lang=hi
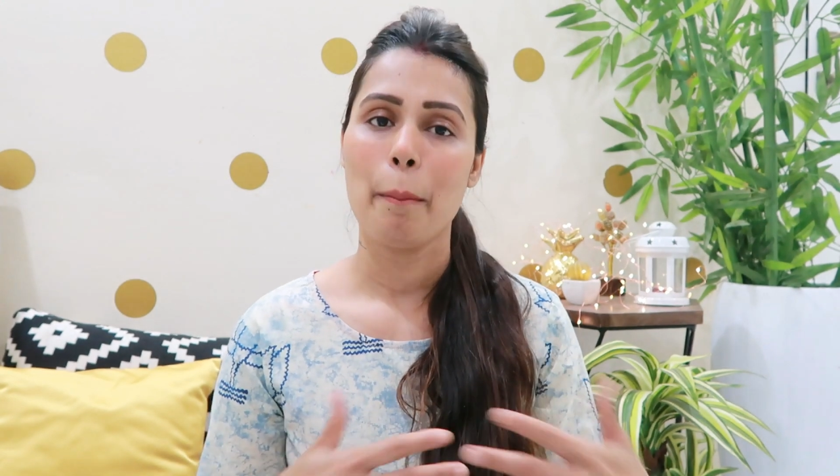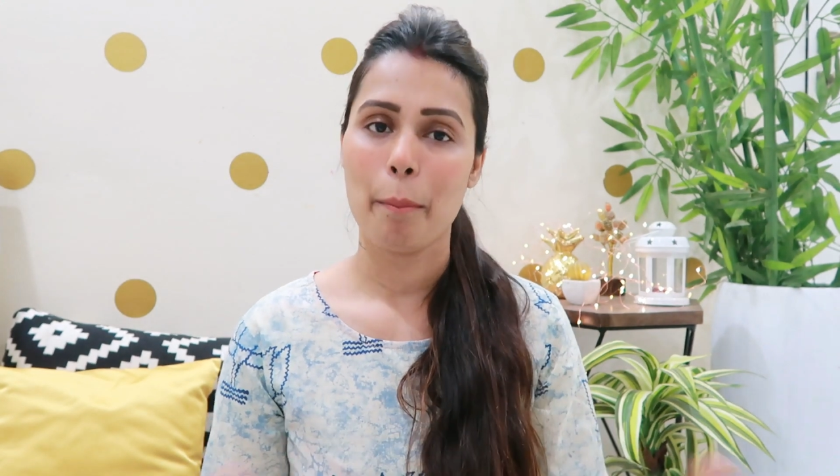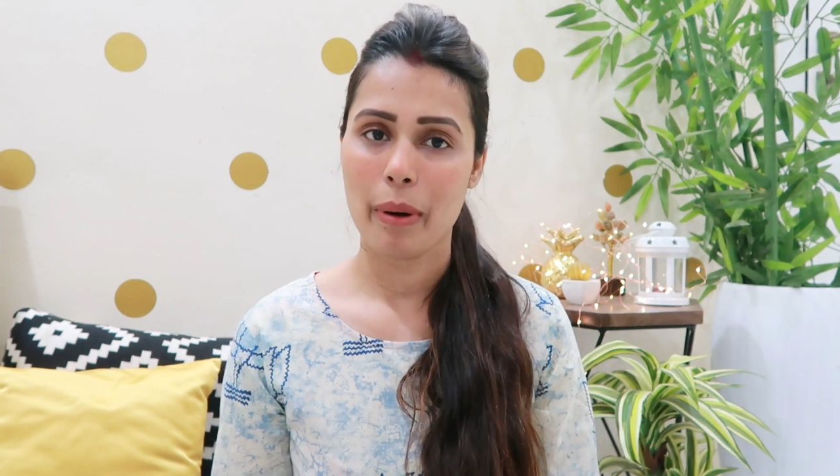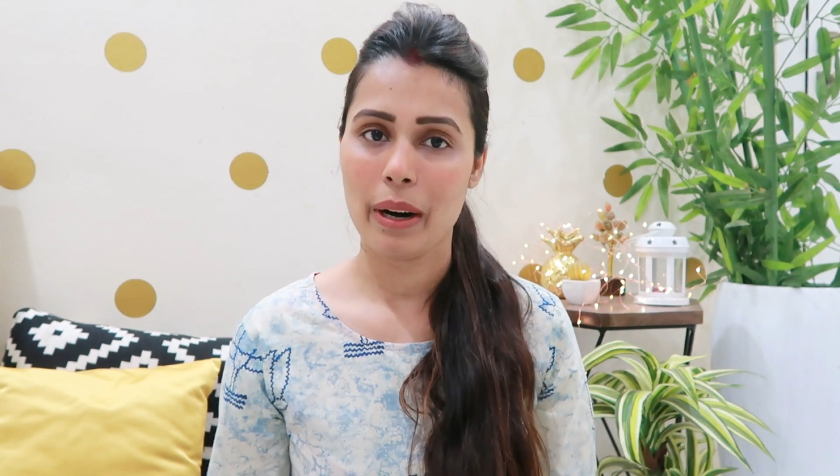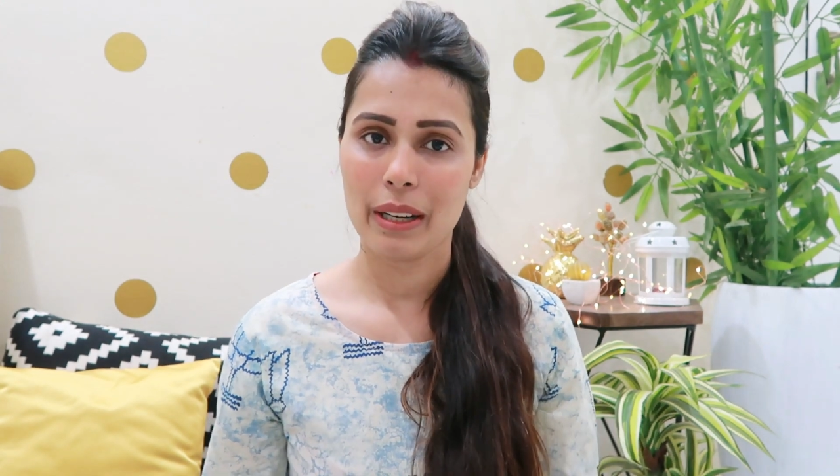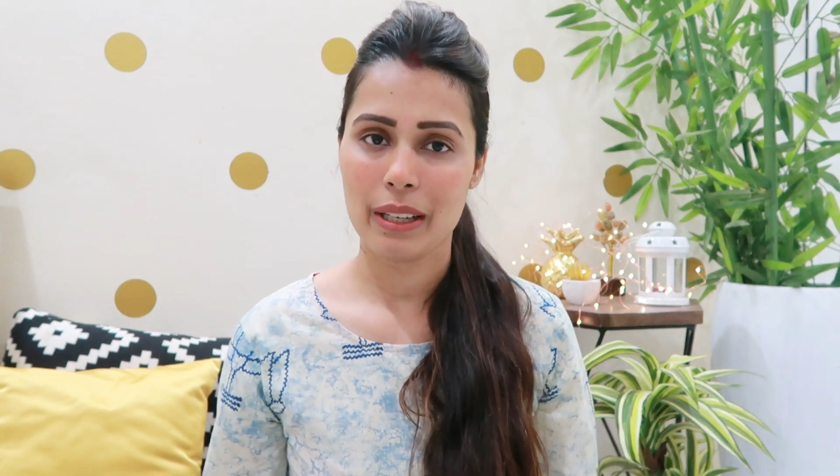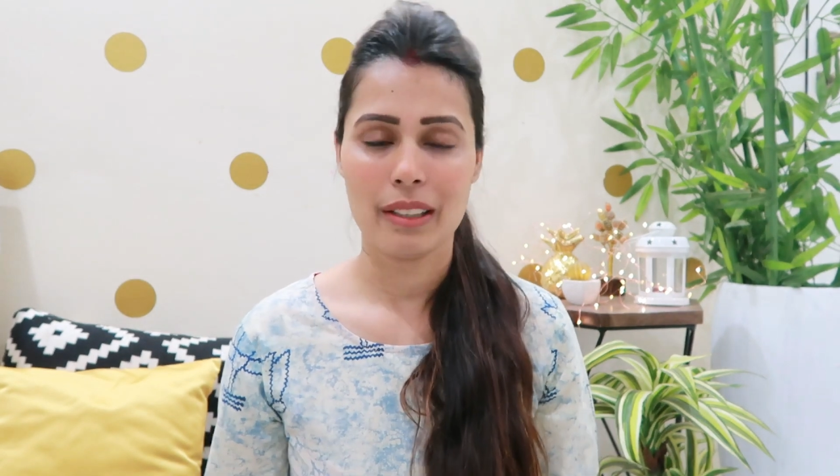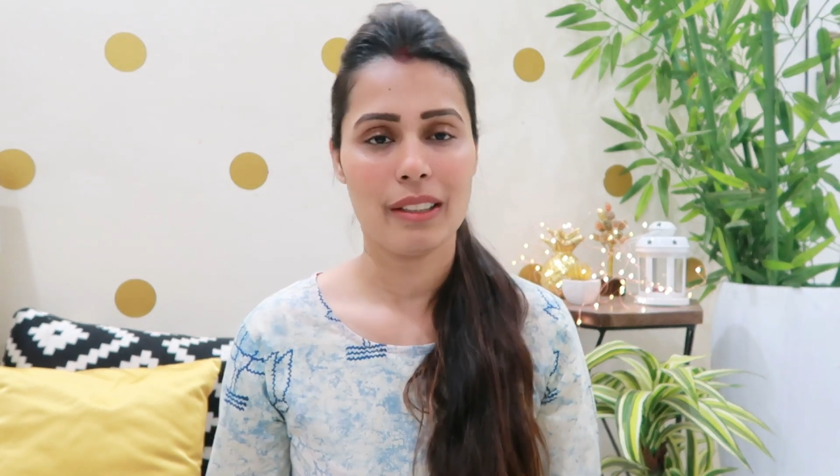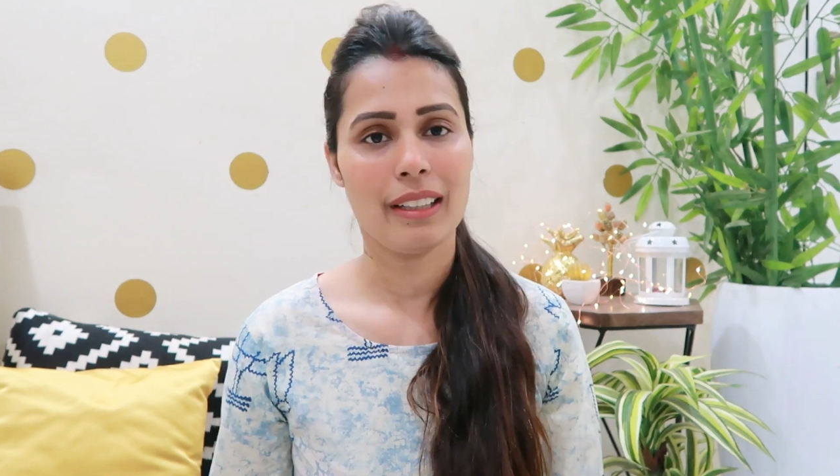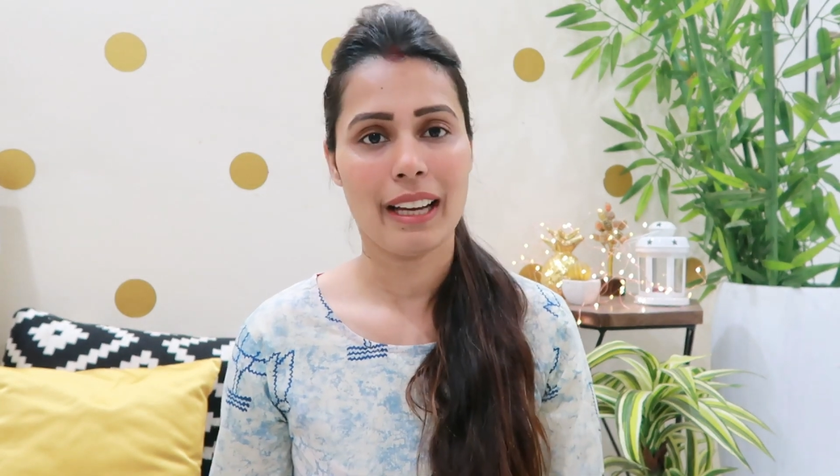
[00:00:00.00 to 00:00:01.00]

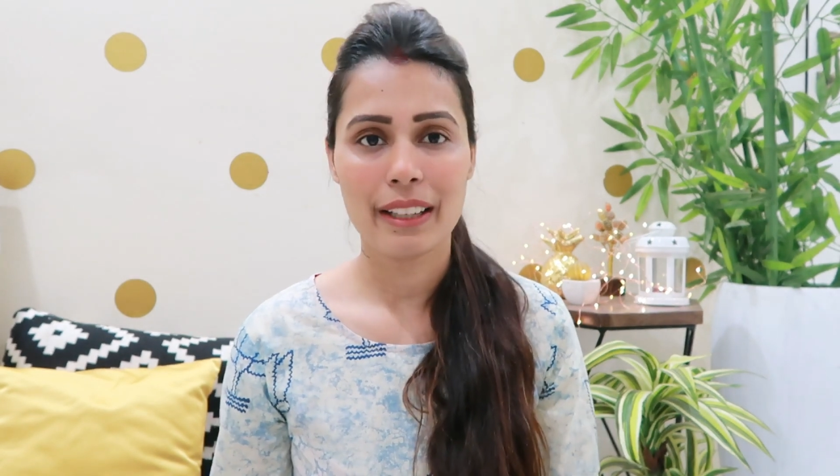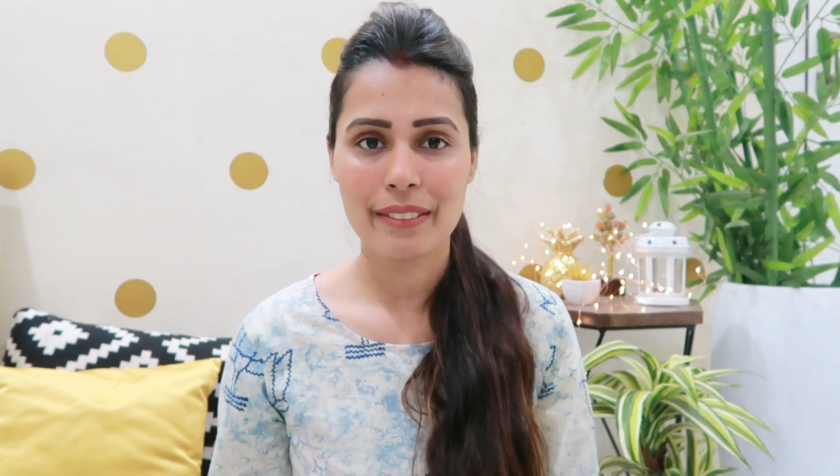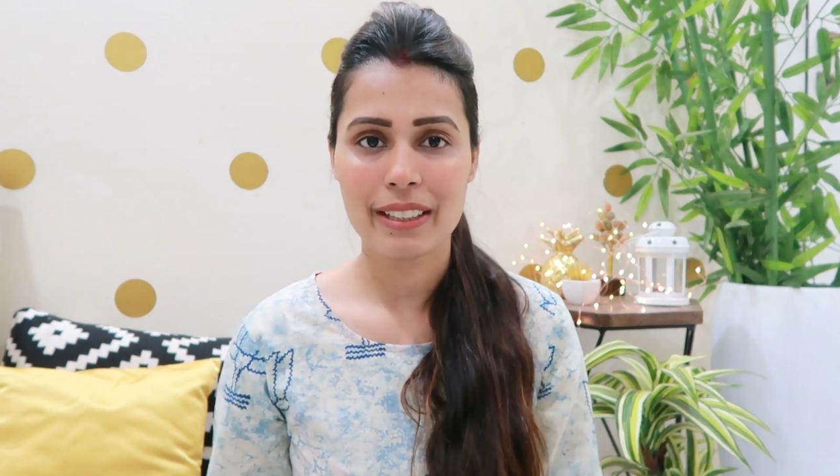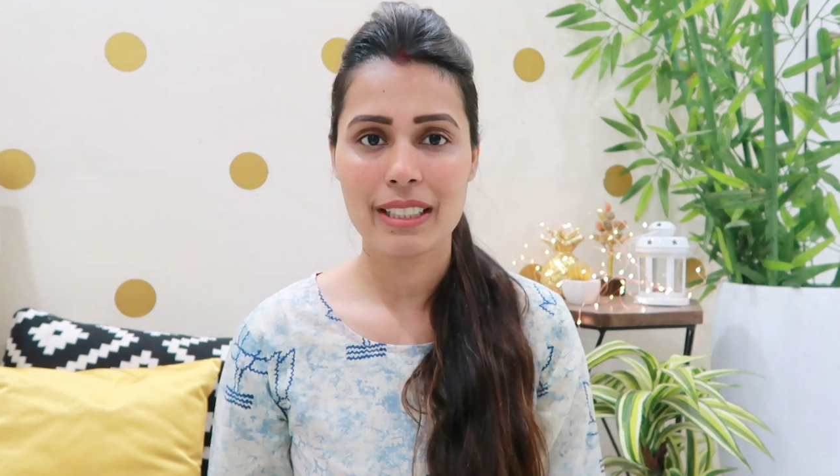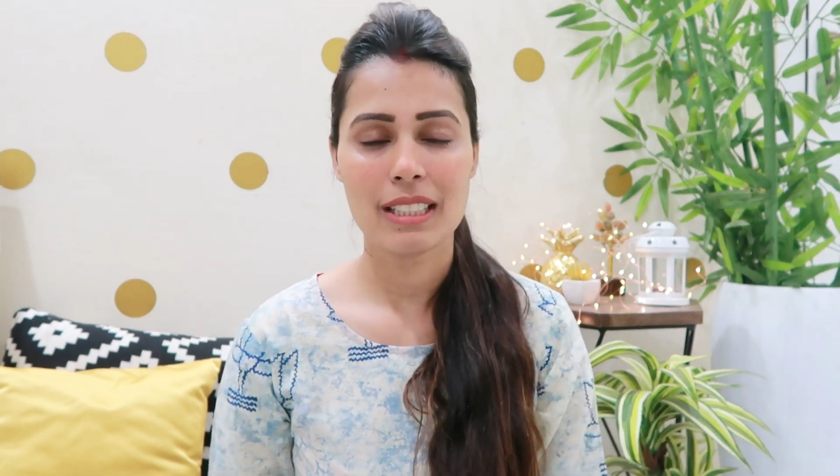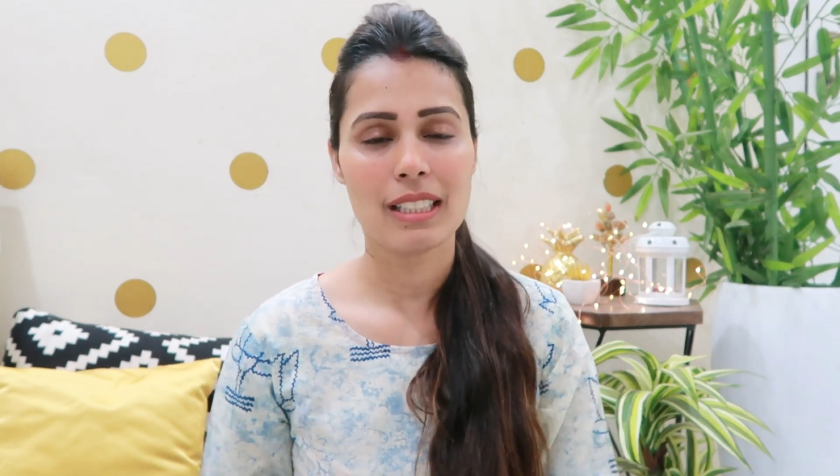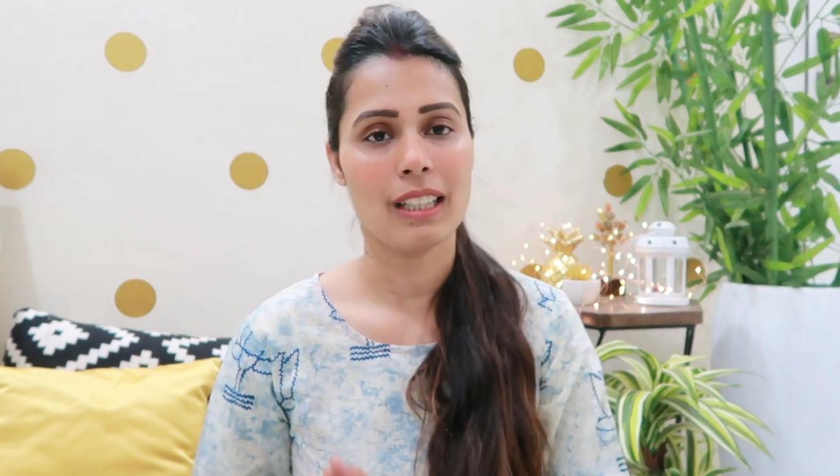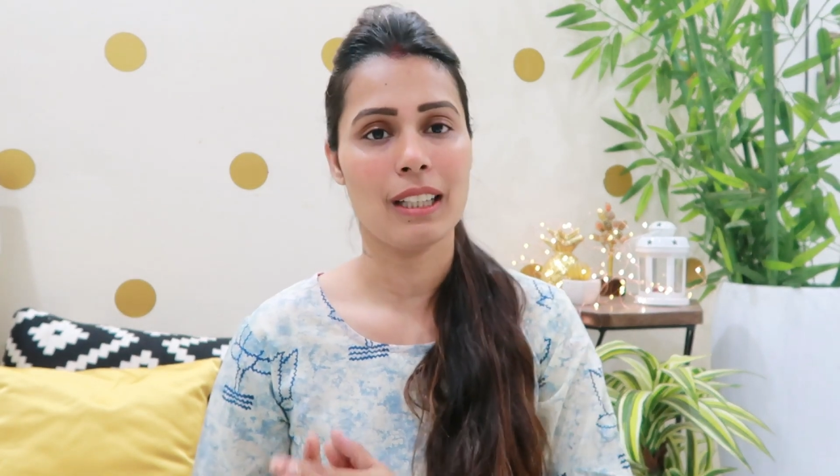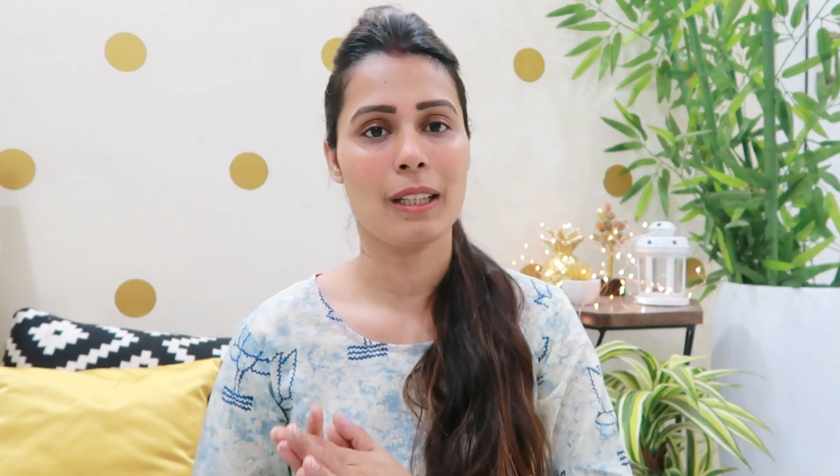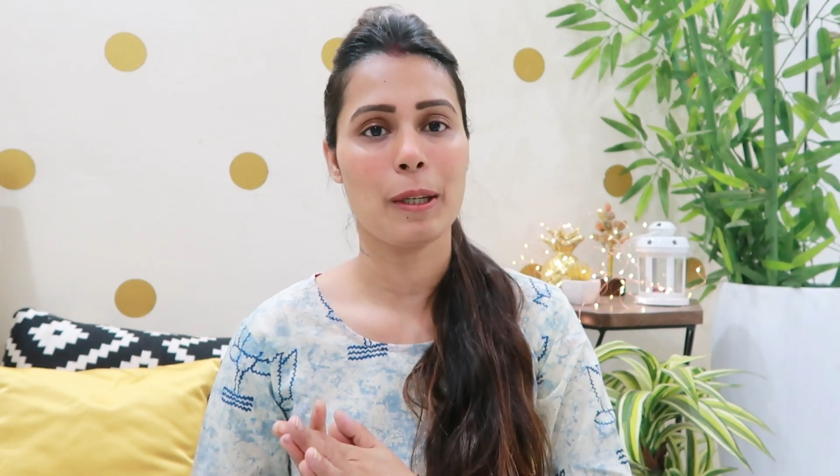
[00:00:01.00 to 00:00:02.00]
बट एनी uh,
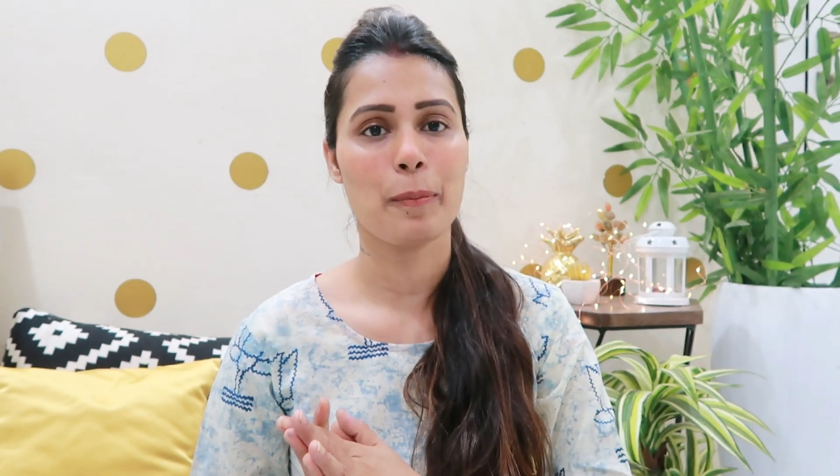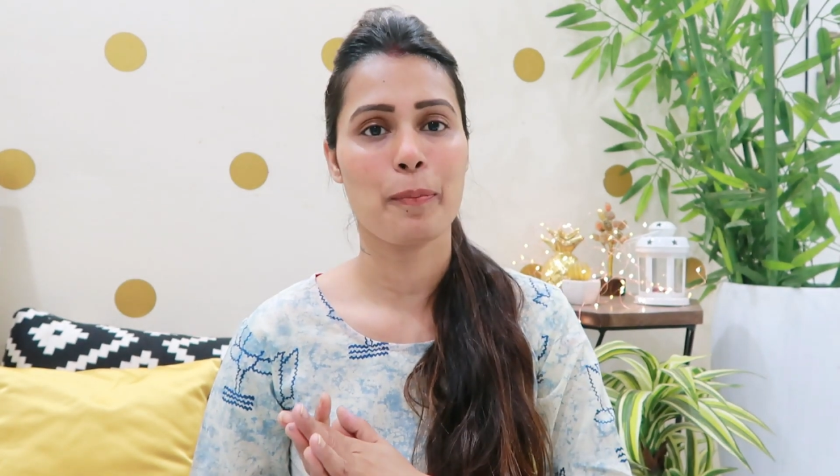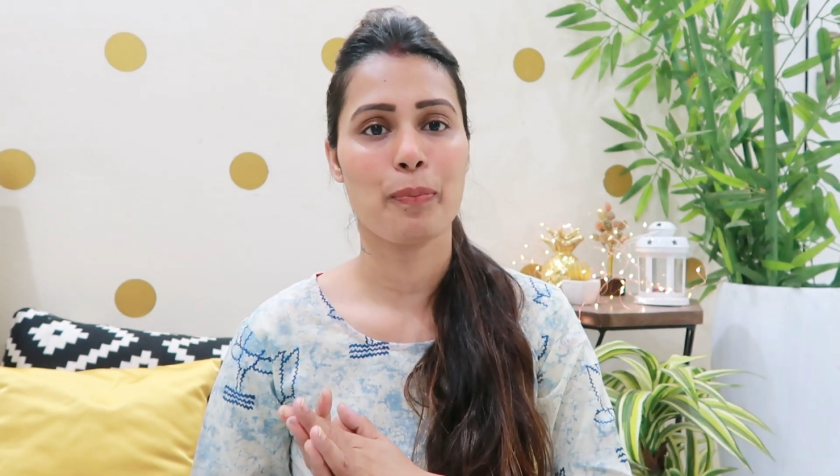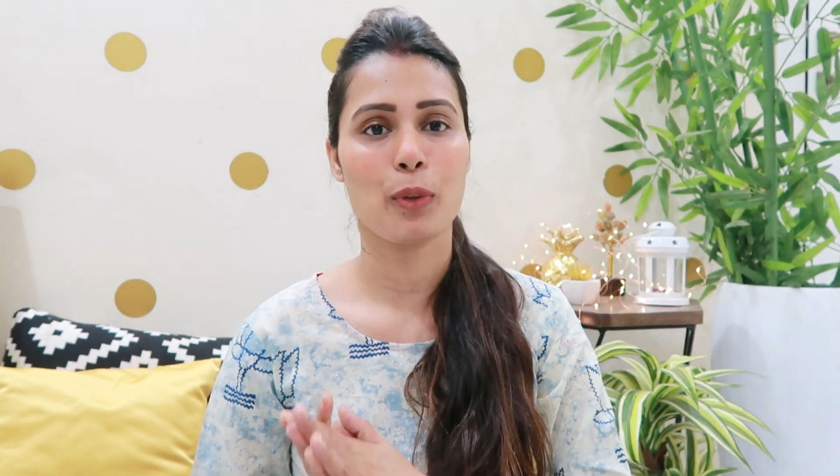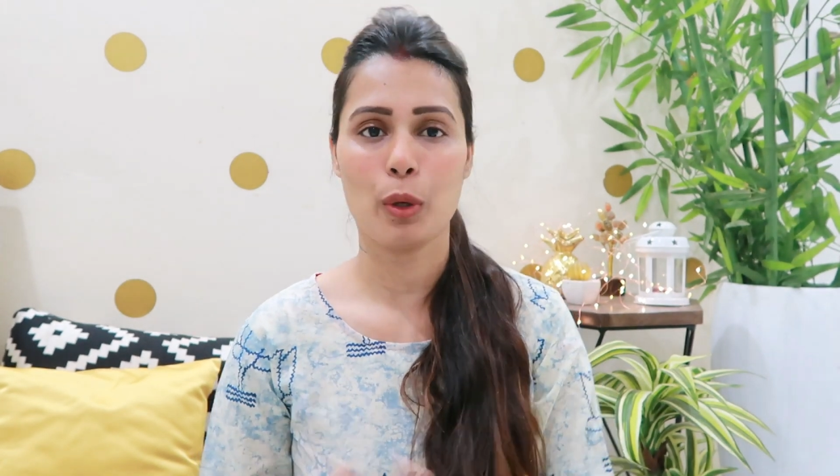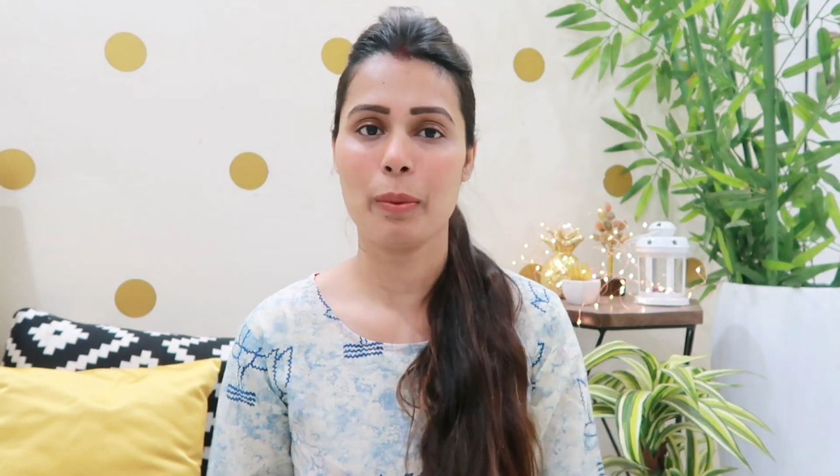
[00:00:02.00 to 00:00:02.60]
um,